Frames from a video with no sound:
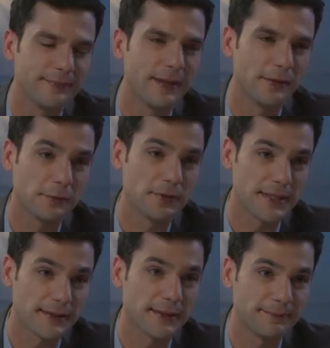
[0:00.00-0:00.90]
De eso se
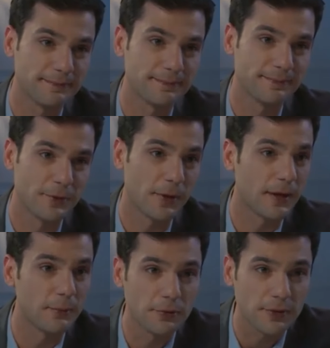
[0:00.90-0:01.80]
trata. No
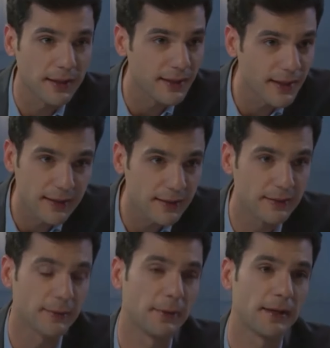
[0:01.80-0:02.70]
queremos que nadie
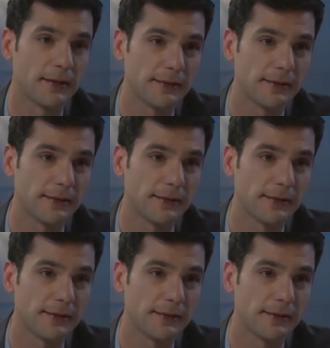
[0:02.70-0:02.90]
te vaya a